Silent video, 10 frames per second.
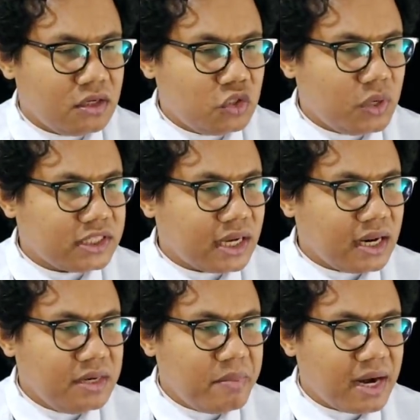
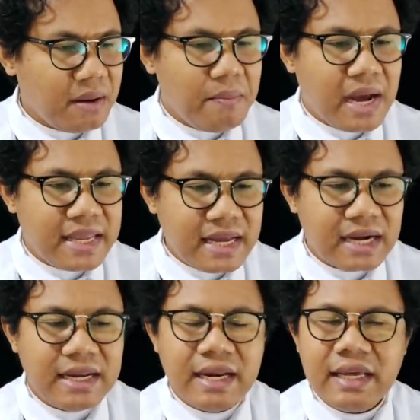Suasana di mana
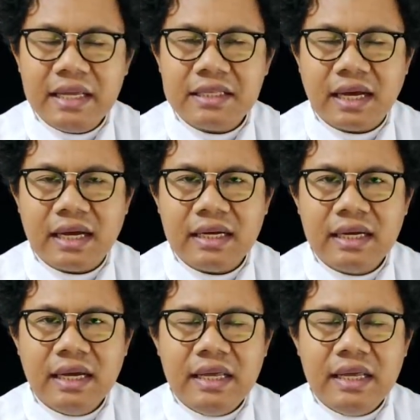banyak dari kita